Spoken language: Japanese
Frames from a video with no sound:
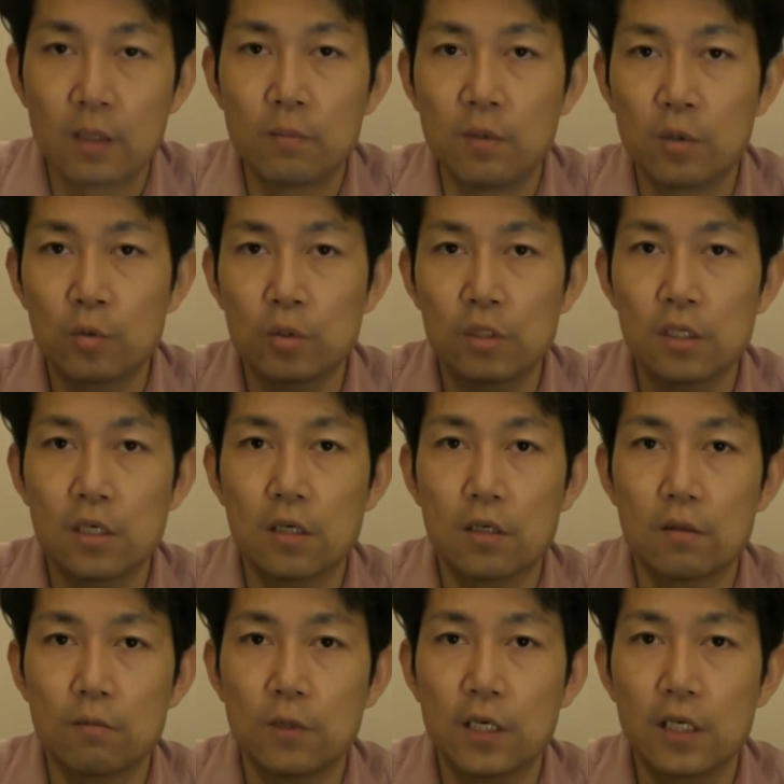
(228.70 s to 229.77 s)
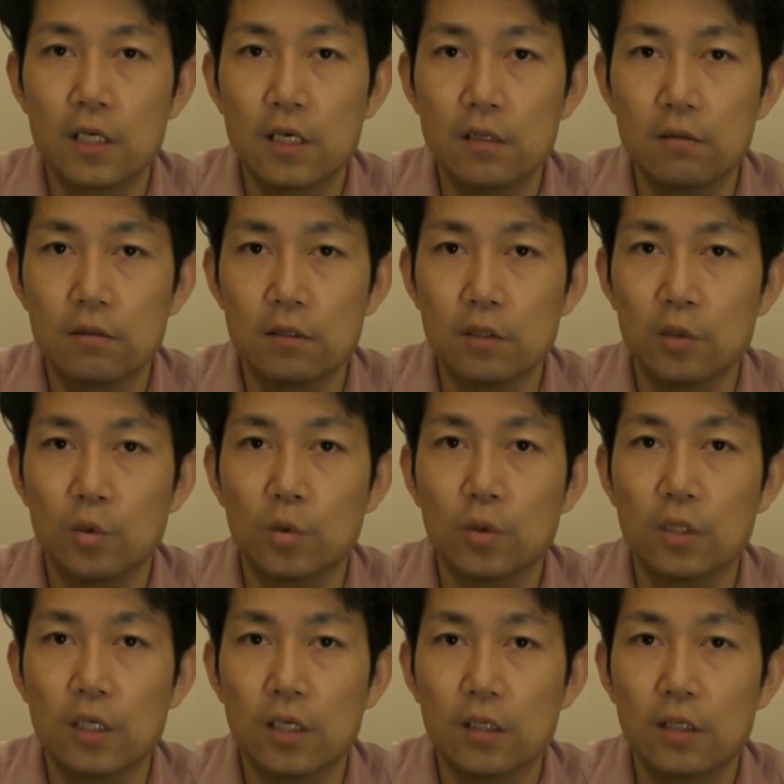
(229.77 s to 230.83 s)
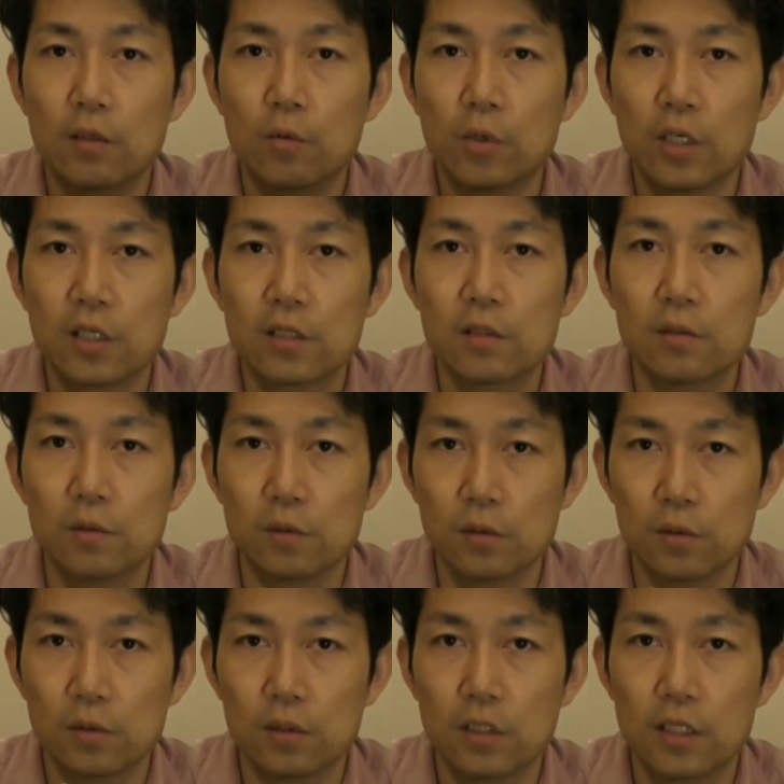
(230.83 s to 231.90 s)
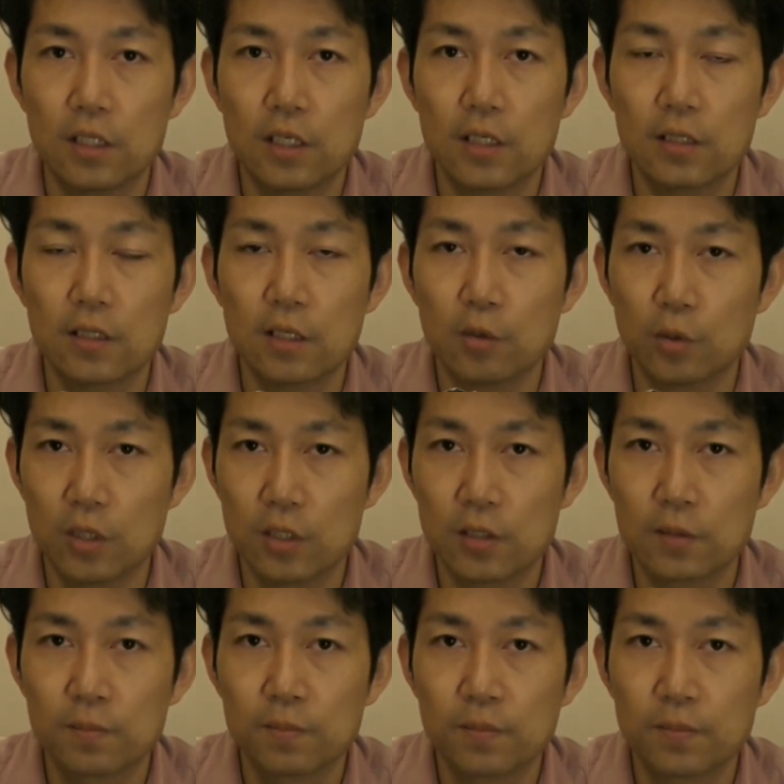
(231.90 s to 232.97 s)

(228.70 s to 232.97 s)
こちら割れがあるっていうことで結構安く出されてたようです。